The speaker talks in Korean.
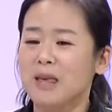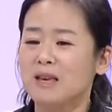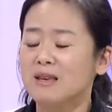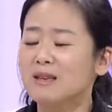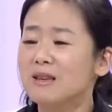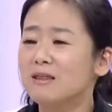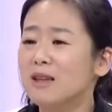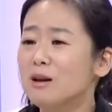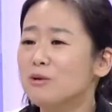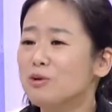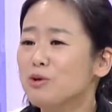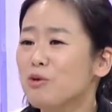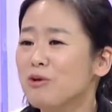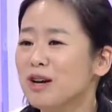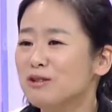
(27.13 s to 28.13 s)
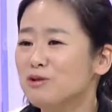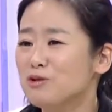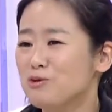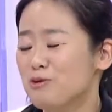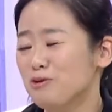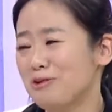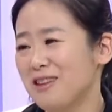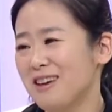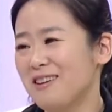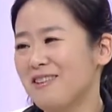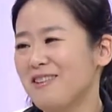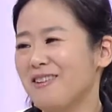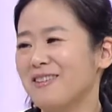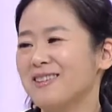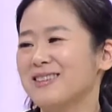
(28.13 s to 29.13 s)
이게 때로 효과도
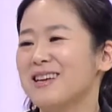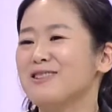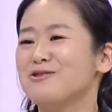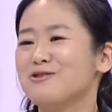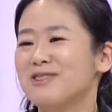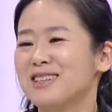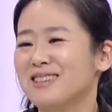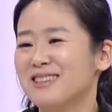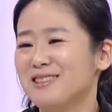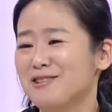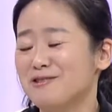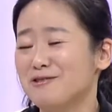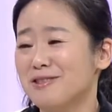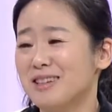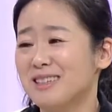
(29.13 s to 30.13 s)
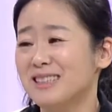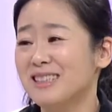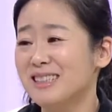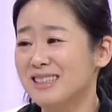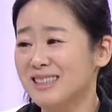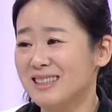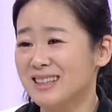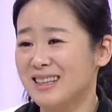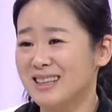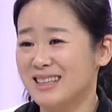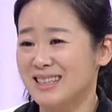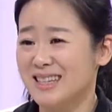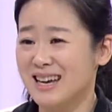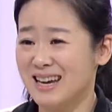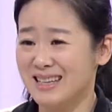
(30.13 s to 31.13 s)
좋은데요. 예주 같은 경우에는
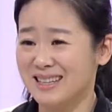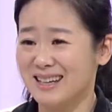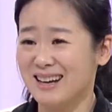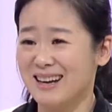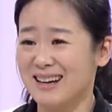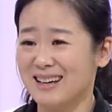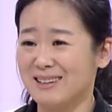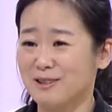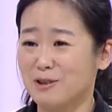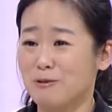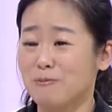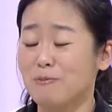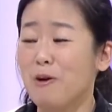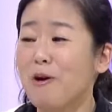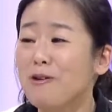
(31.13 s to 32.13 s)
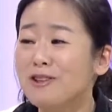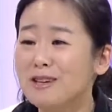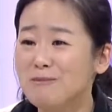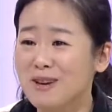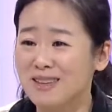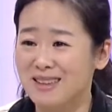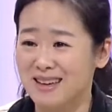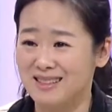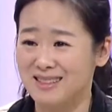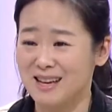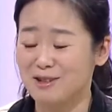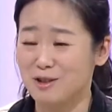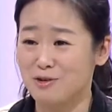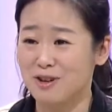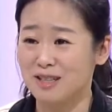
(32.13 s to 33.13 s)
이 아이가 어떤 음. 버림에 대한
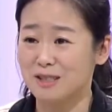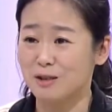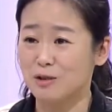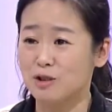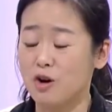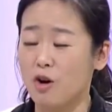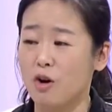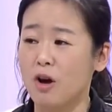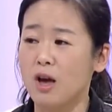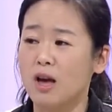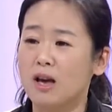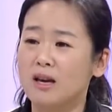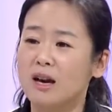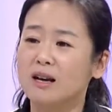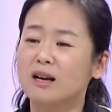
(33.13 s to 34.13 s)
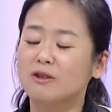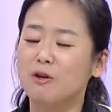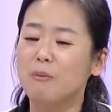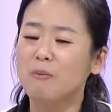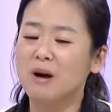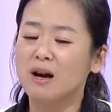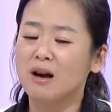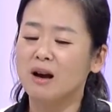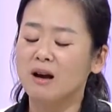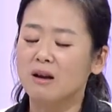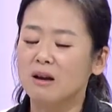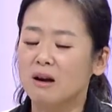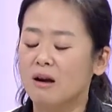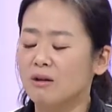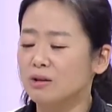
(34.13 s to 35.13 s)
상처가 있어서 그치. 약간 엄마가
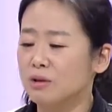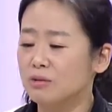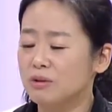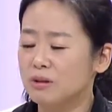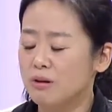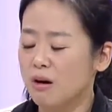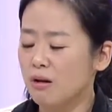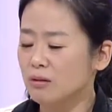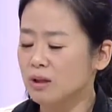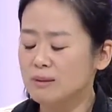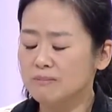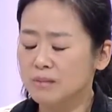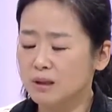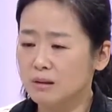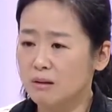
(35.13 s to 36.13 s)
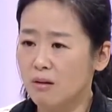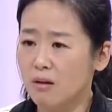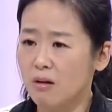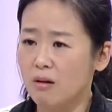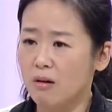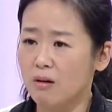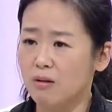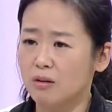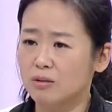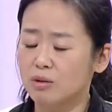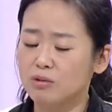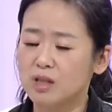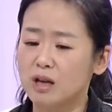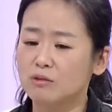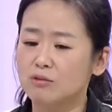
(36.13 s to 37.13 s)
아너 어, 아, 힘들어
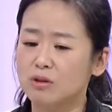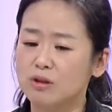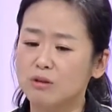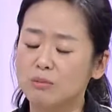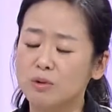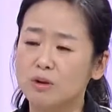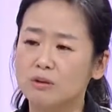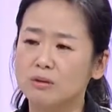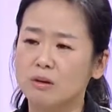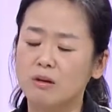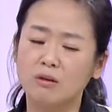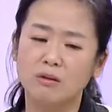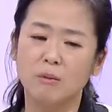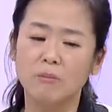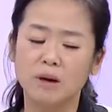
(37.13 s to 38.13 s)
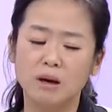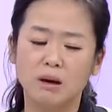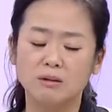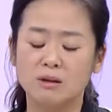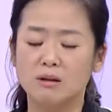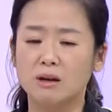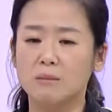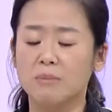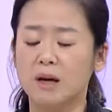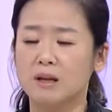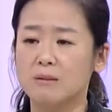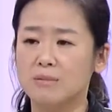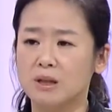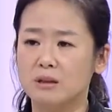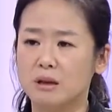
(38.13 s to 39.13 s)
너 자꾸 이러면은 어, 엄마 어, 잠깐
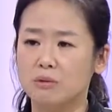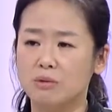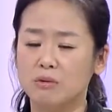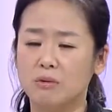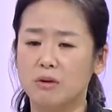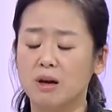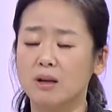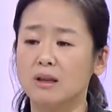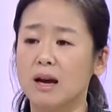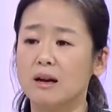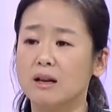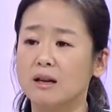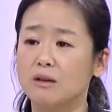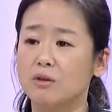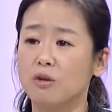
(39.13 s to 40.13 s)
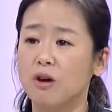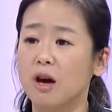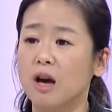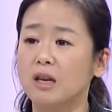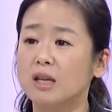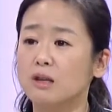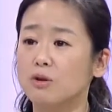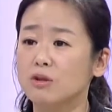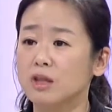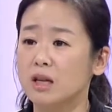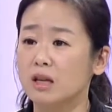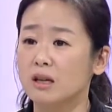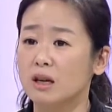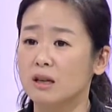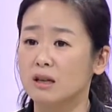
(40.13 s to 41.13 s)
바람 쐬다 올 거야 나갈 거야 이런
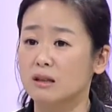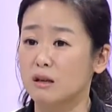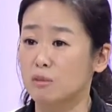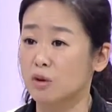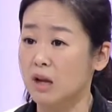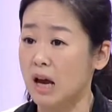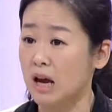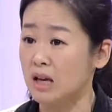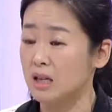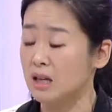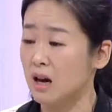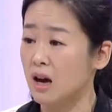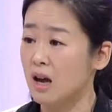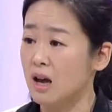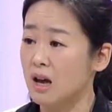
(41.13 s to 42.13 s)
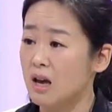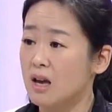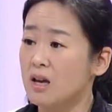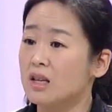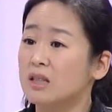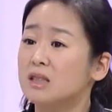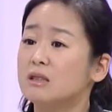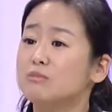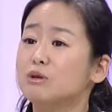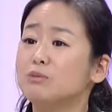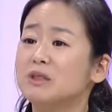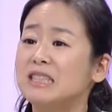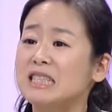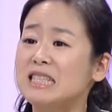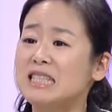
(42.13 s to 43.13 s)
얘기를 하게 되면 아이가 그
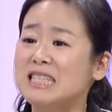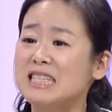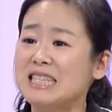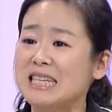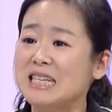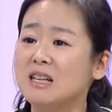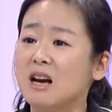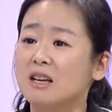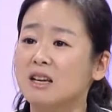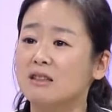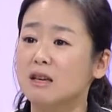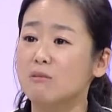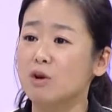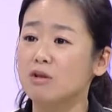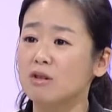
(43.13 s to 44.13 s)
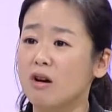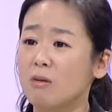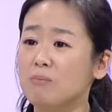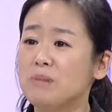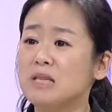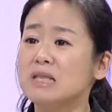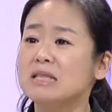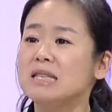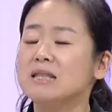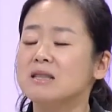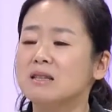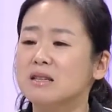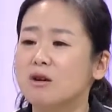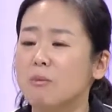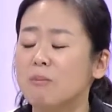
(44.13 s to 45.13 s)
부분이 그 찡하게 되면서 그 미친
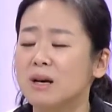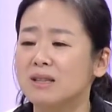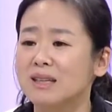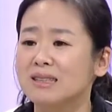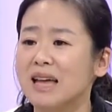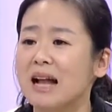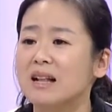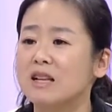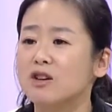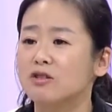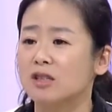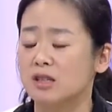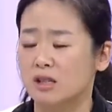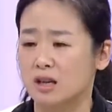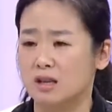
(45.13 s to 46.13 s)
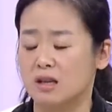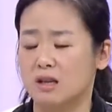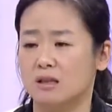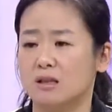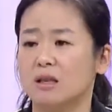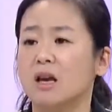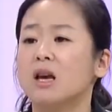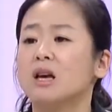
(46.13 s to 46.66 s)
듯이 엄마한테 달려들게 그러니까.